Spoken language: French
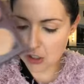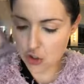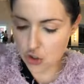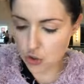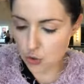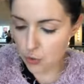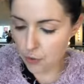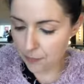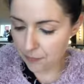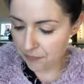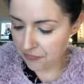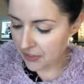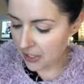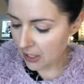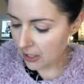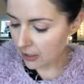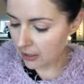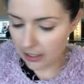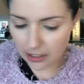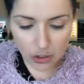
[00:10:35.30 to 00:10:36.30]
joues.
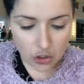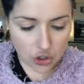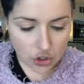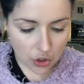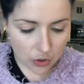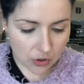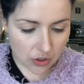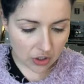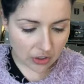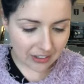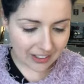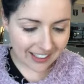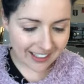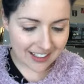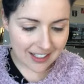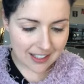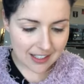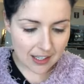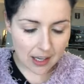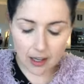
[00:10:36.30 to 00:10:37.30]
Quelque chose de très
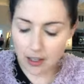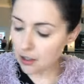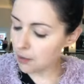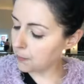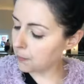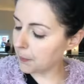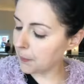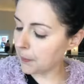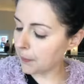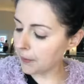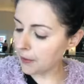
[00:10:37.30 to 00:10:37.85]
simple.